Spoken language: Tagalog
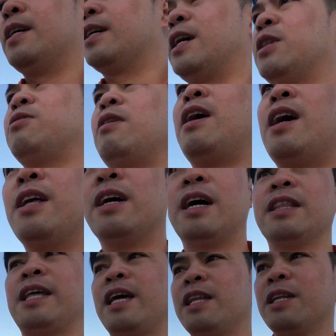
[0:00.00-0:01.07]
Ganito lang ang
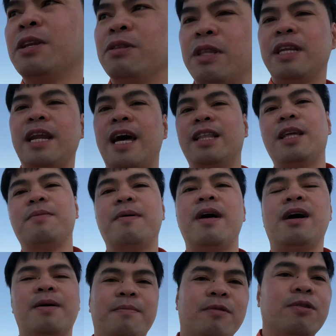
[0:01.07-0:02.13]
daily routine natin mga
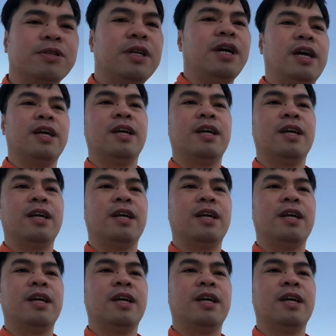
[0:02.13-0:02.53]
kapoche.